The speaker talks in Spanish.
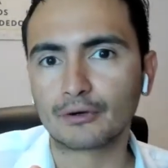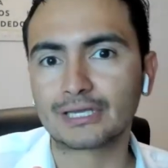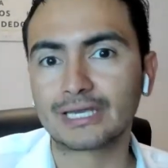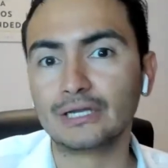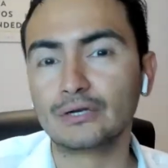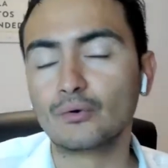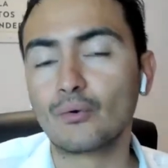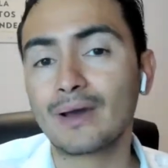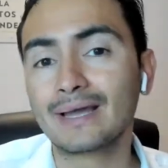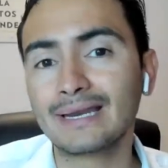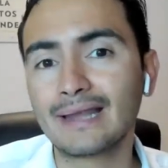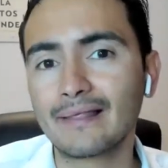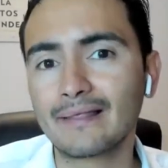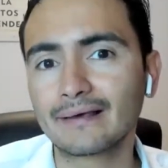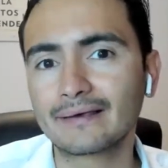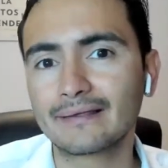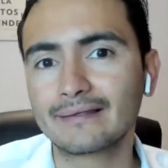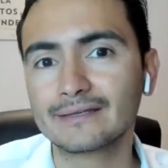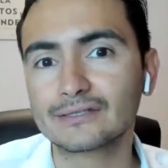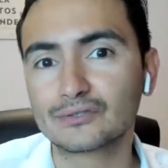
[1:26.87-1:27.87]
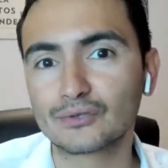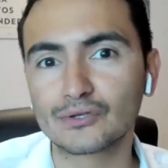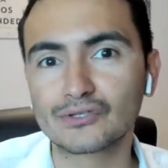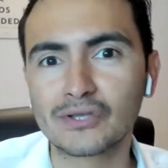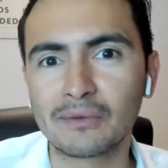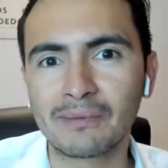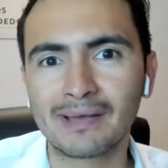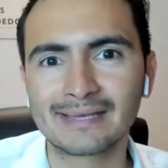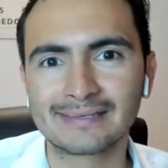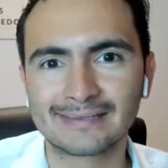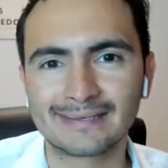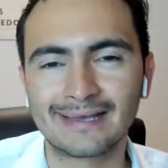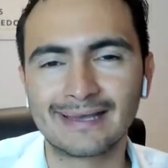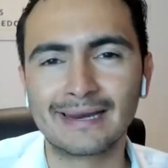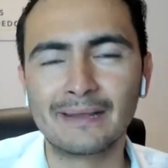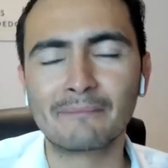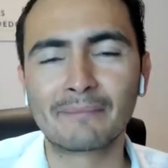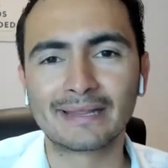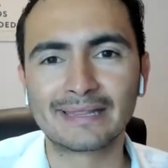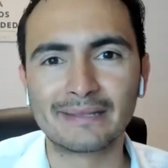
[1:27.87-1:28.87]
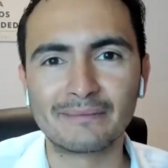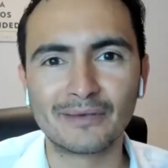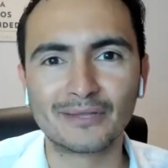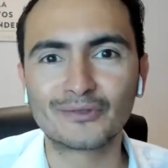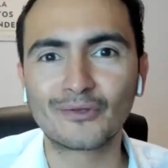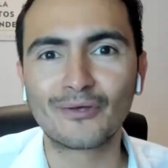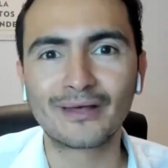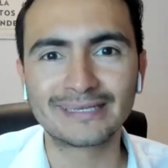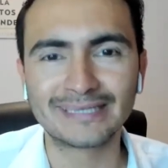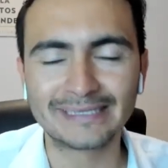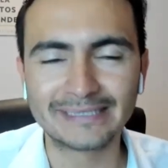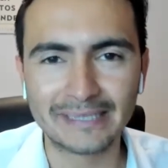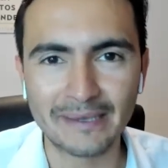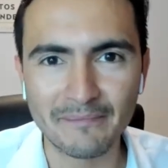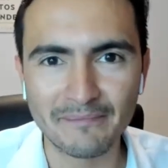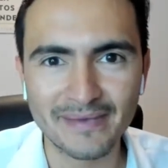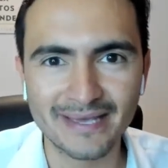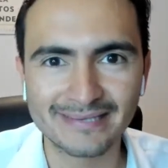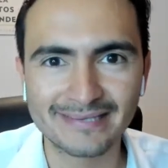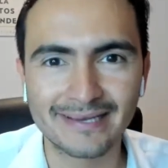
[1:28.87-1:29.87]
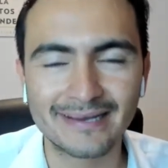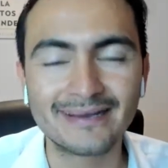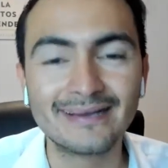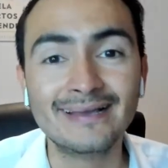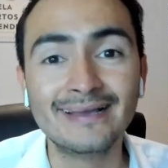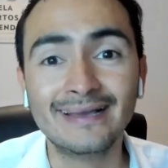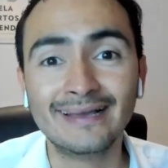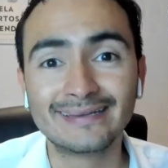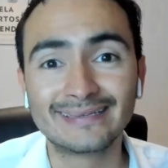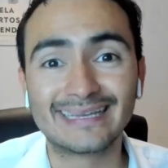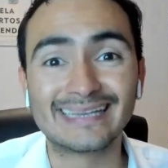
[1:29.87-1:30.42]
porque no hay nada que destroce más el emprendimiento de alguien que empieza